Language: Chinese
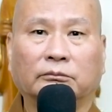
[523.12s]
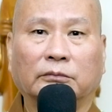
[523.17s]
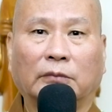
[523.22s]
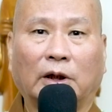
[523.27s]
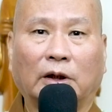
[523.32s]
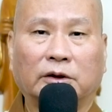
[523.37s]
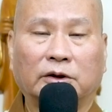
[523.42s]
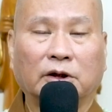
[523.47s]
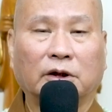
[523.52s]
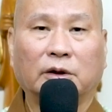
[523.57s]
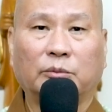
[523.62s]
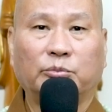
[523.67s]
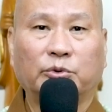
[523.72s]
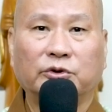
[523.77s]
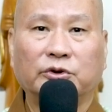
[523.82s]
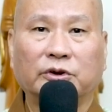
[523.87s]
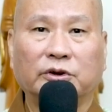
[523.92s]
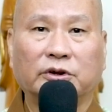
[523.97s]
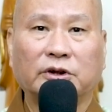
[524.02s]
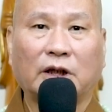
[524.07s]
啊，这个不
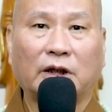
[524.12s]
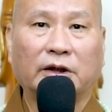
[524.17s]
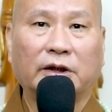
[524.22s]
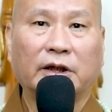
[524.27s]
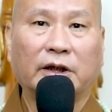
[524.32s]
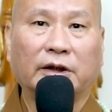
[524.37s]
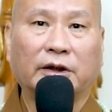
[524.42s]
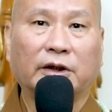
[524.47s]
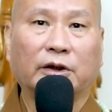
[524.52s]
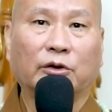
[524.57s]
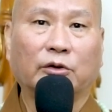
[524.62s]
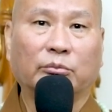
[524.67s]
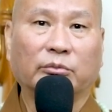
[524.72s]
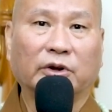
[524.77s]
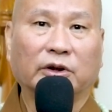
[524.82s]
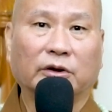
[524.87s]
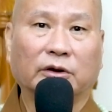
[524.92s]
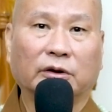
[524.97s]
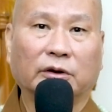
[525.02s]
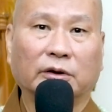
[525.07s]
是上天给我
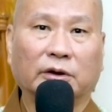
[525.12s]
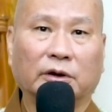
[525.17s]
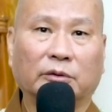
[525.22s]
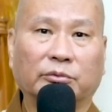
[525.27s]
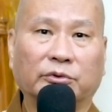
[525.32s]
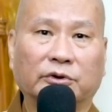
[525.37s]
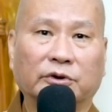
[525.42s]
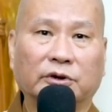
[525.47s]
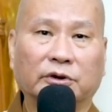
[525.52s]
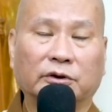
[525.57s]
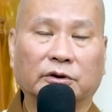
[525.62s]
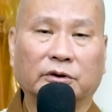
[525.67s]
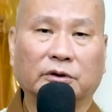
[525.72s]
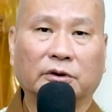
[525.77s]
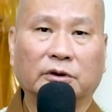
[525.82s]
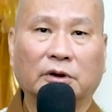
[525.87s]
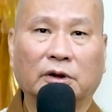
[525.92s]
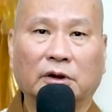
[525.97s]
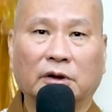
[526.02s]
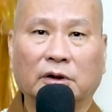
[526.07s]
们的，也不是
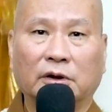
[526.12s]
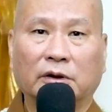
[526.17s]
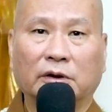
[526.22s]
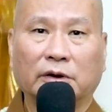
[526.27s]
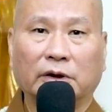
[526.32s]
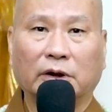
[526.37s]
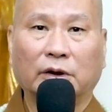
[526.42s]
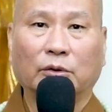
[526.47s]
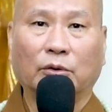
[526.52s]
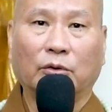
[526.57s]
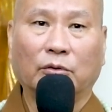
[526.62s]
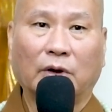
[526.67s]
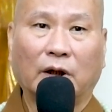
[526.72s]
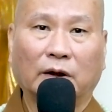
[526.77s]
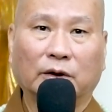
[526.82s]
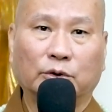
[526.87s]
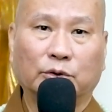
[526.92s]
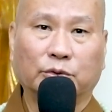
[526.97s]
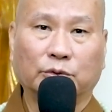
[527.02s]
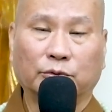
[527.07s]
阎罗
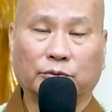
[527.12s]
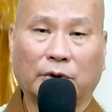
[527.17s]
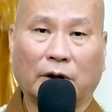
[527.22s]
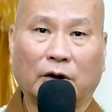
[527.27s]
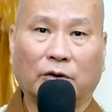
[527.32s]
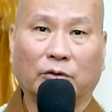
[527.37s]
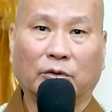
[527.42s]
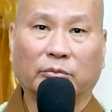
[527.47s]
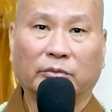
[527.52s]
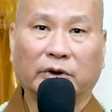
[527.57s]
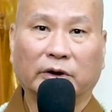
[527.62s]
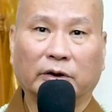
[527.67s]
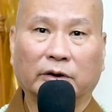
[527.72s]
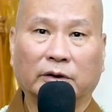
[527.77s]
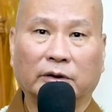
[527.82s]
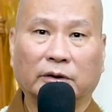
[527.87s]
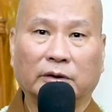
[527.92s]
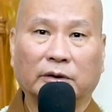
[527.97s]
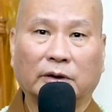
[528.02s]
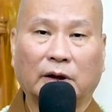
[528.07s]
王处罚我们，
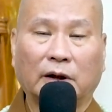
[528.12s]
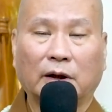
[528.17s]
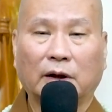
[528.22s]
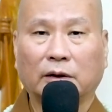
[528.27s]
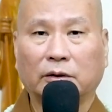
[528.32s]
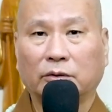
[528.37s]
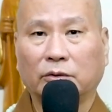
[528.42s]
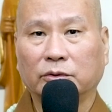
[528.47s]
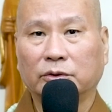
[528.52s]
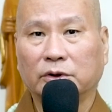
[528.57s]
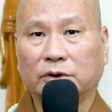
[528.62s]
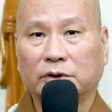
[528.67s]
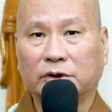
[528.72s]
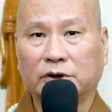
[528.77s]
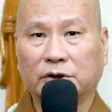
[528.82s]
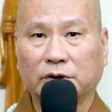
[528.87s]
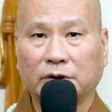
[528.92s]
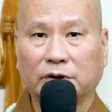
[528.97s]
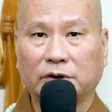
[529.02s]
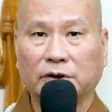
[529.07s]
啊，都是
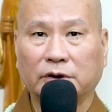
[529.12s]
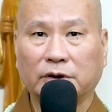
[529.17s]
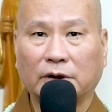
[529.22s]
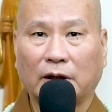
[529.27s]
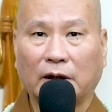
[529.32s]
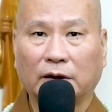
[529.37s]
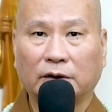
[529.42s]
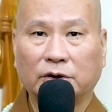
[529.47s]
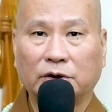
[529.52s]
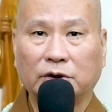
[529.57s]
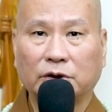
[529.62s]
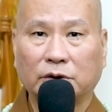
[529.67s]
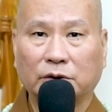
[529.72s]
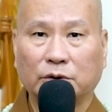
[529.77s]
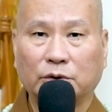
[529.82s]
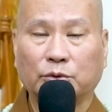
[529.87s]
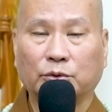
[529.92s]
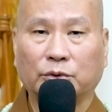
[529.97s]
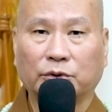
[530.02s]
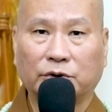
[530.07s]
自己啊
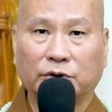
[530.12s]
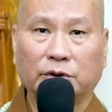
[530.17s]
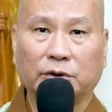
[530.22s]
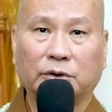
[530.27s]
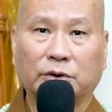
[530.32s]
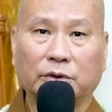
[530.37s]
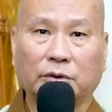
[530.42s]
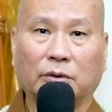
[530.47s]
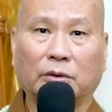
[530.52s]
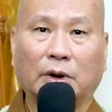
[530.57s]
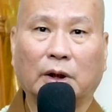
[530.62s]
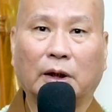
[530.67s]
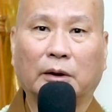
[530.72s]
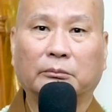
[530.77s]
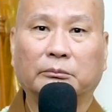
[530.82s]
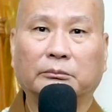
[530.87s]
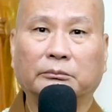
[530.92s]
自作自受啊，